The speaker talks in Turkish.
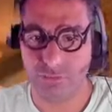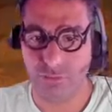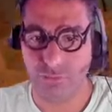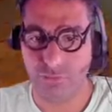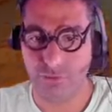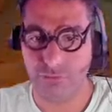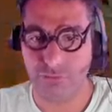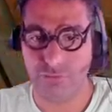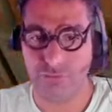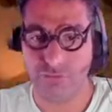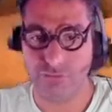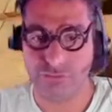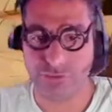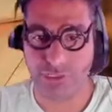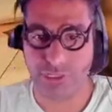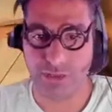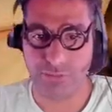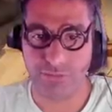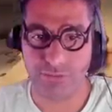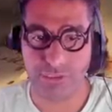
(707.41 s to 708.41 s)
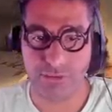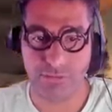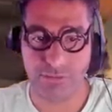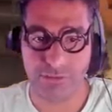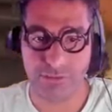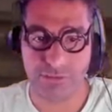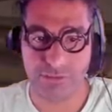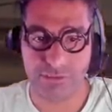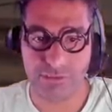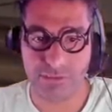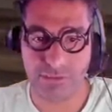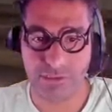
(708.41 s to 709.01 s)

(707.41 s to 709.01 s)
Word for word: Operatörünüzü kaptırabilirsiniz.